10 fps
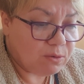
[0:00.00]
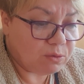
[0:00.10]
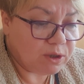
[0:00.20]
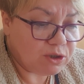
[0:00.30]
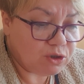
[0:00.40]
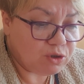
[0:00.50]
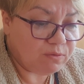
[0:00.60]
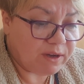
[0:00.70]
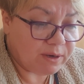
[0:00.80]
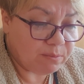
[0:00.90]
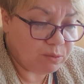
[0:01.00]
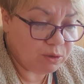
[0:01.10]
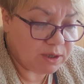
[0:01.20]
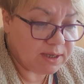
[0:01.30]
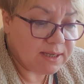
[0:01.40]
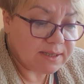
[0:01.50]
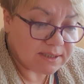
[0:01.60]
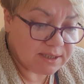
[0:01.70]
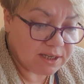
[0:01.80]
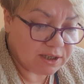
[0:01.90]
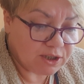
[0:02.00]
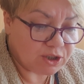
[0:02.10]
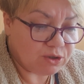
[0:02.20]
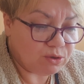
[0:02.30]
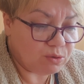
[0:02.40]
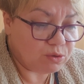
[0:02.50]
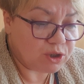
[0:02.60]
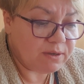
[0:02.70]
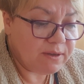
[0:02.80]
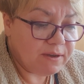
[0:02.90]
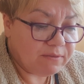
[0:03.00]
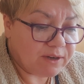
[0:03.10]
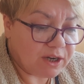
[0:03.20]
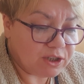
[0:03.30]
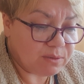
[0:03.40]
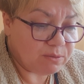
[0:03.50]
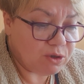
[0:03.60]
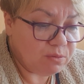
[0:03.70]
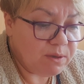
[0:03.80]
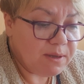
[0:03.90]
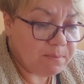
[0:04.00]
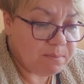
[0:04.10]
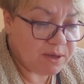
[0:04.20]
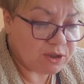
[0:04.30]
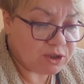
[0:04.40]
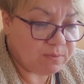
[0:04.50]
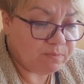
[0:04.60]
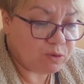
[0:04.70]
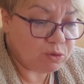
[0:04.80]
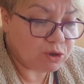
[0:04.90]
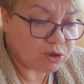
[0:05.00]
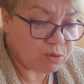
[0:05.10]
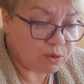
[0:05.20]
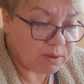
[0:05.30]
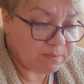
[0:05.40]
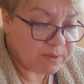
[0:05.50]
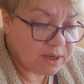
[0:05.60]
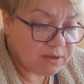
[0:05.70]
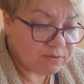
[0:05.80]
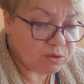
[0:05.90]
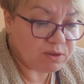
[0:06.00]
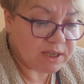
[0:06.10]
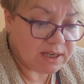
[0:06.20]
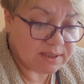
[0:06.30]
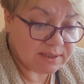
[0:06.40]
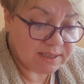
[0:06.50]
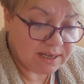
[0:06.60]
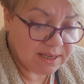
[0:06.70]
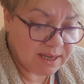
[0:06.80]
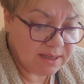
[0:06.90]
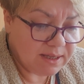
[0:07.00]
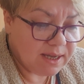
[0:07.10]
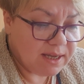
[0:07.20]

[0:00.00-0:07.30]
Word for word: У нас еще в Оренбурге снег лежит, но уже в каждом днем меньше. Тоже скоро все зеленеет.